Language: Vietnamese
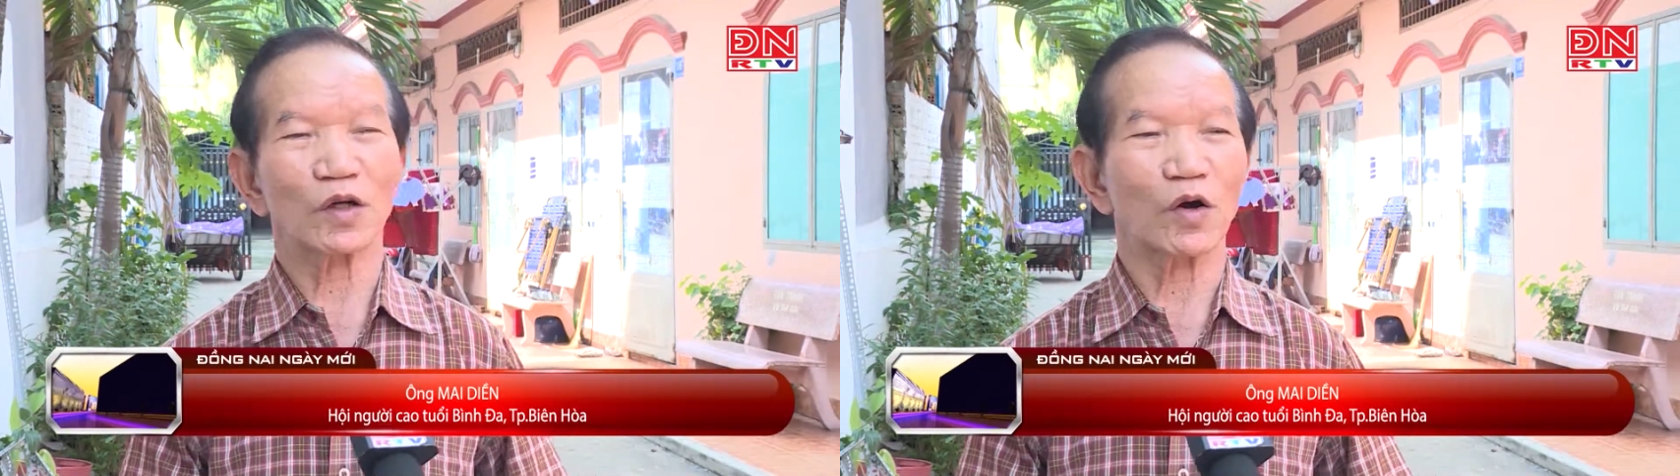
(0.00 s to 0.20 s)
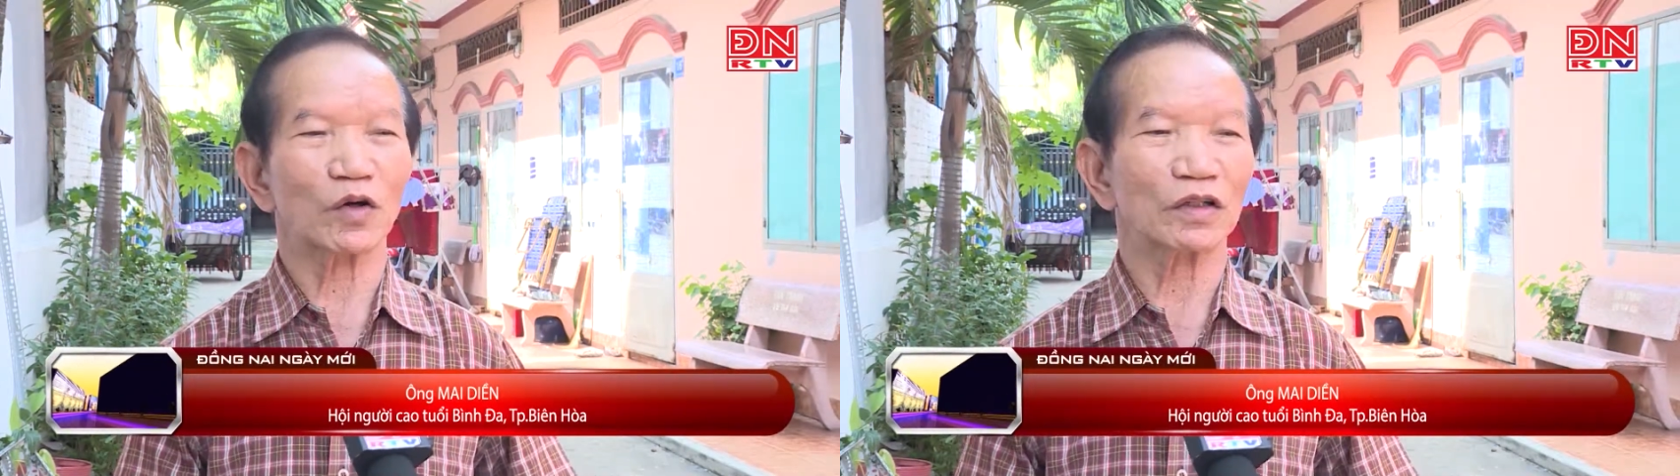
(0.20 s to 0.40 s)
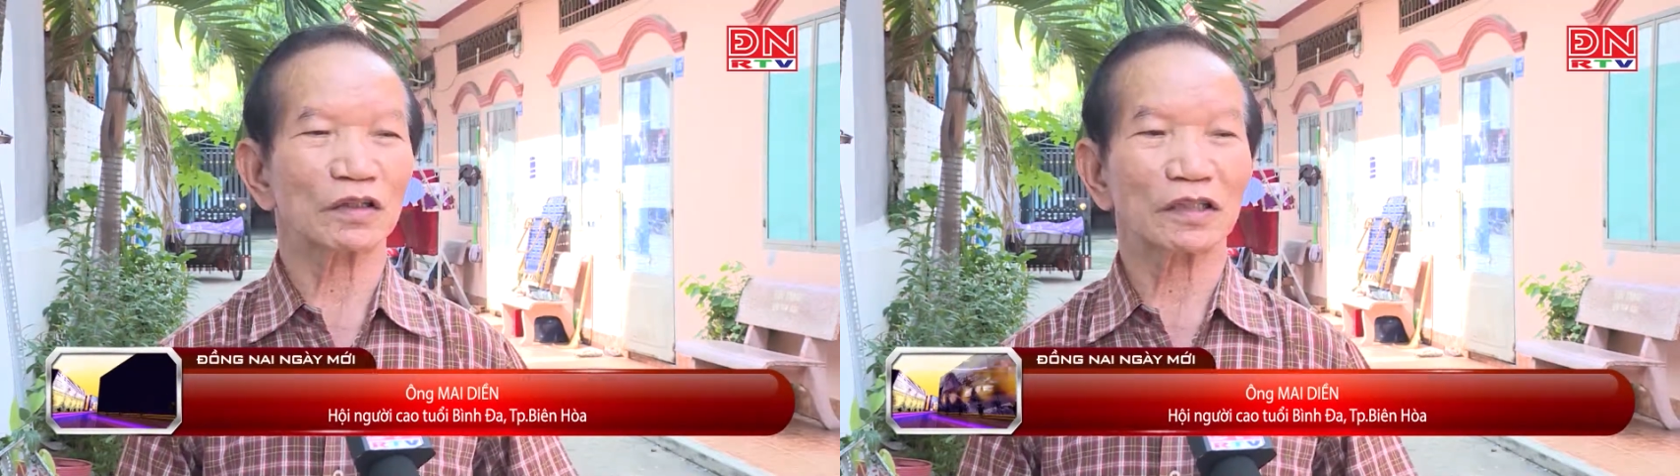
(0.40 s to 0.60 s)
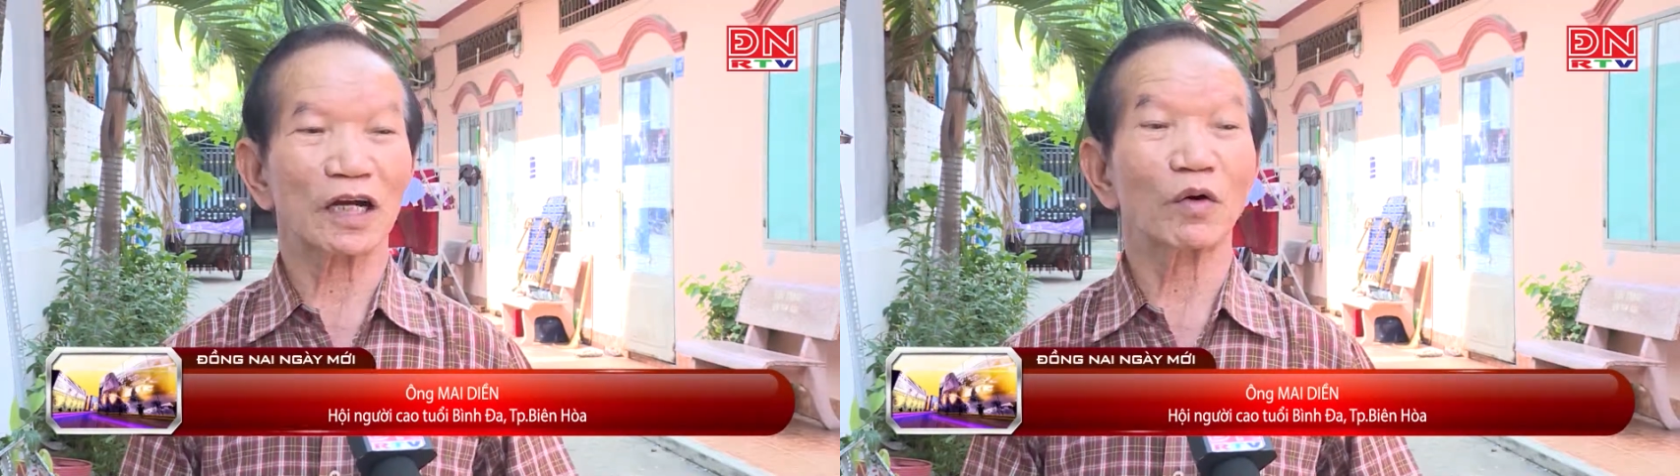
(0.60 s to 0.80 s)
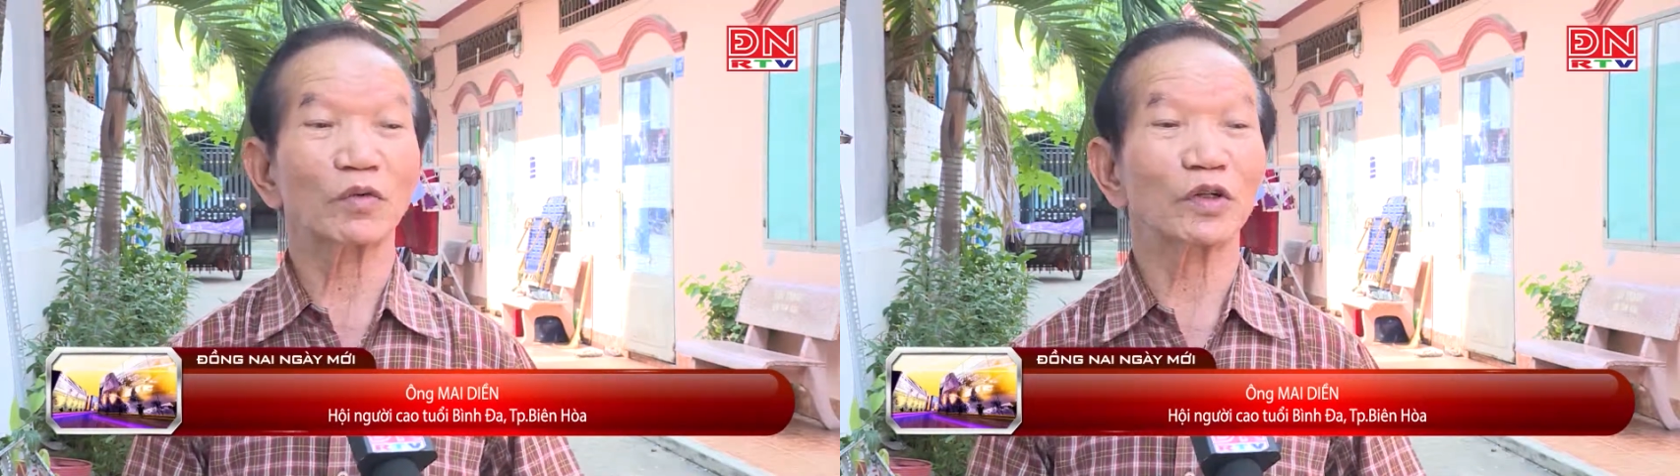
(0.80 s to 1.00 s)
con
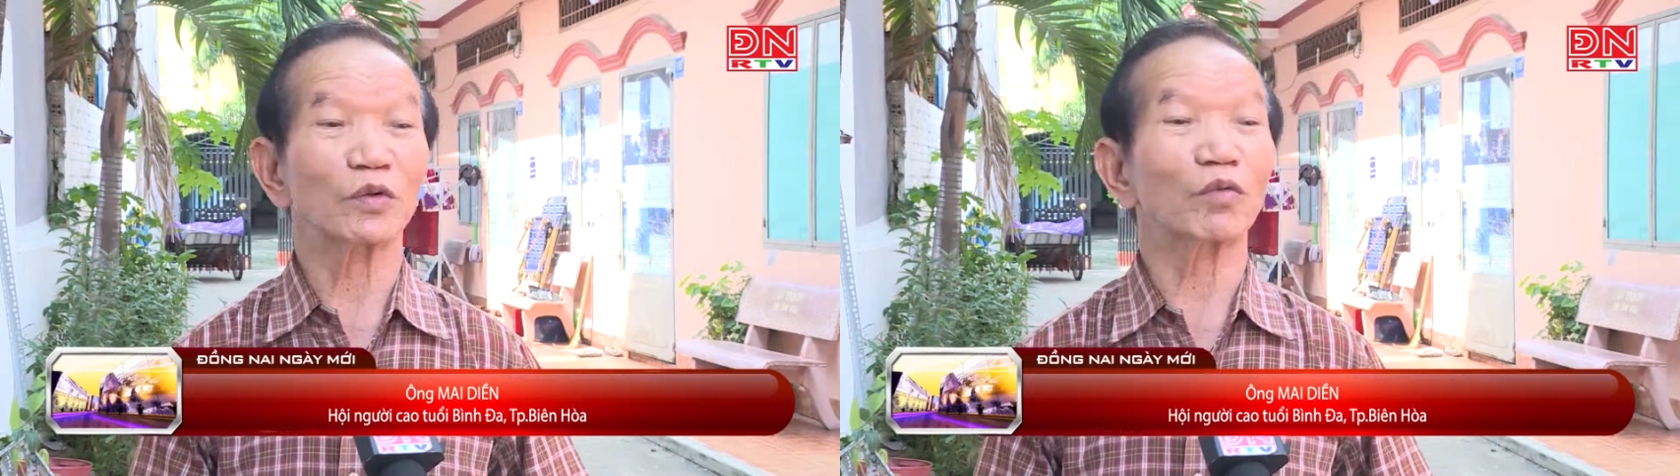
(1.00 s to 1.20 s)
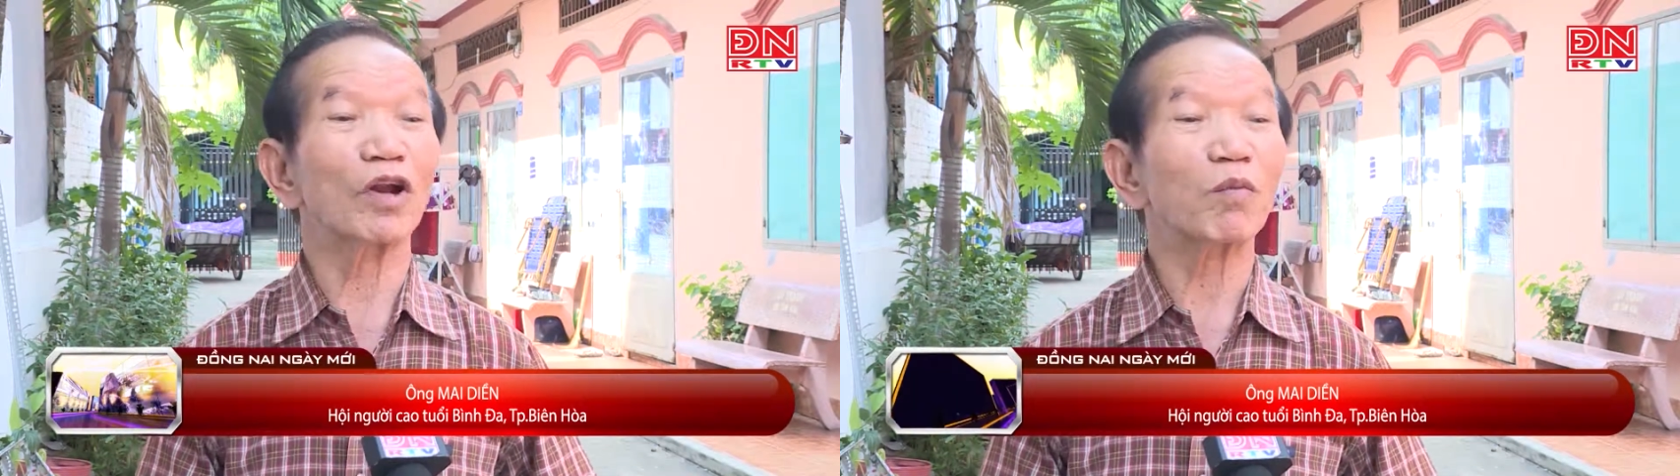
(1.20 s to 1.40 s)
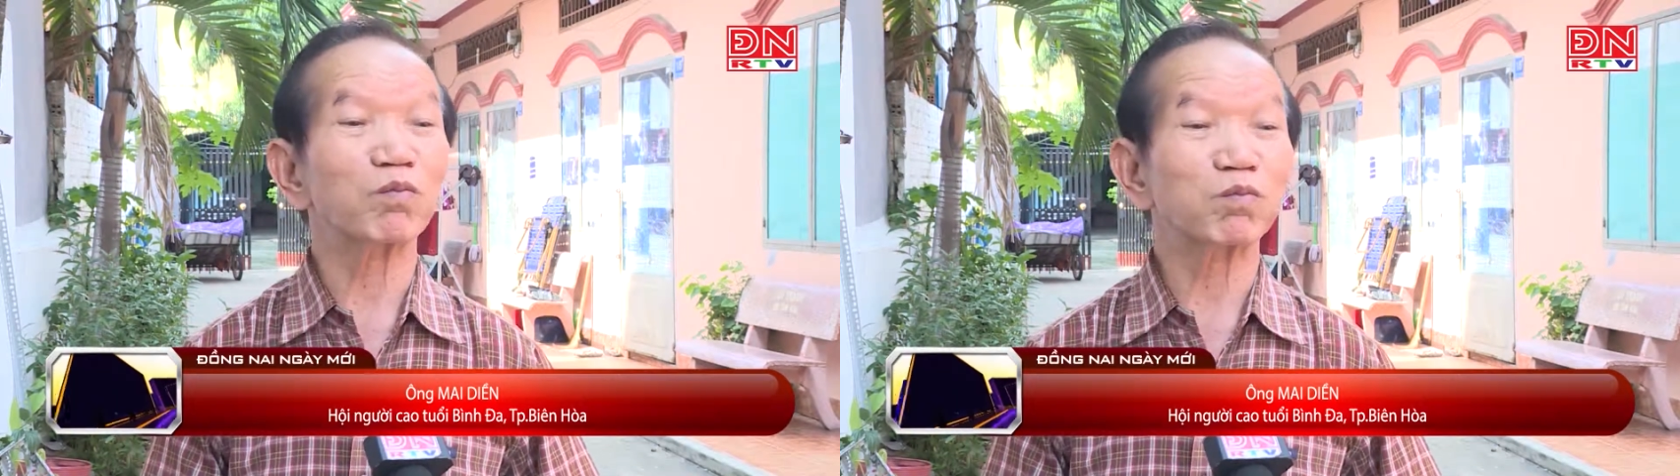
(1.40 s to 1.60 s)
cháu thì cũng đông